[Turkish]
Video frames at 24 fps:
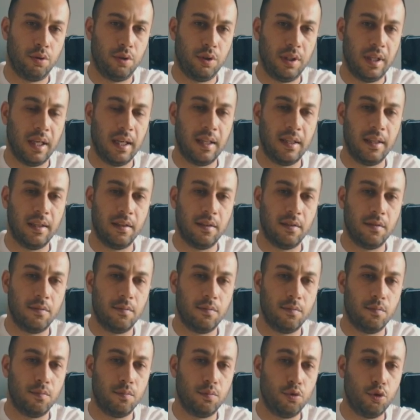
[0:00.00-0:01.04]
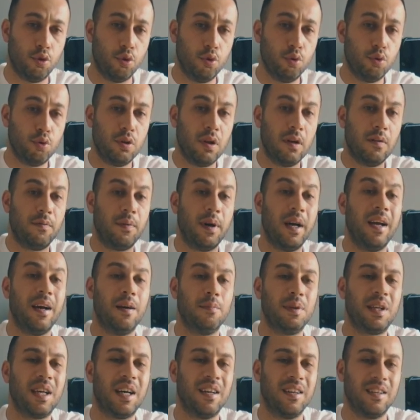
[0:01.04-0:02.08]
Yani görüntüden
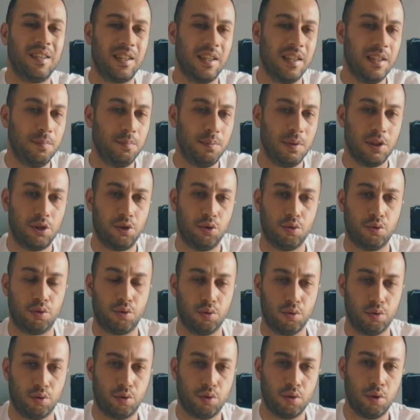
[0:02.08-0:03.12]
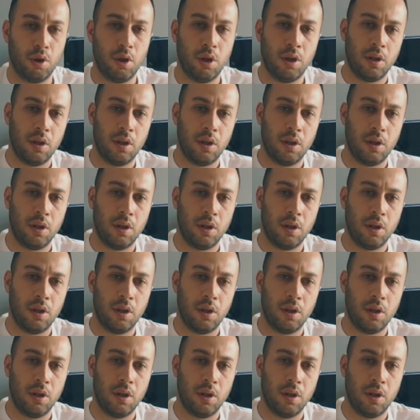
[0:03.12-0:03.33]
bayağı bir kayıp yaşıyorsunuz.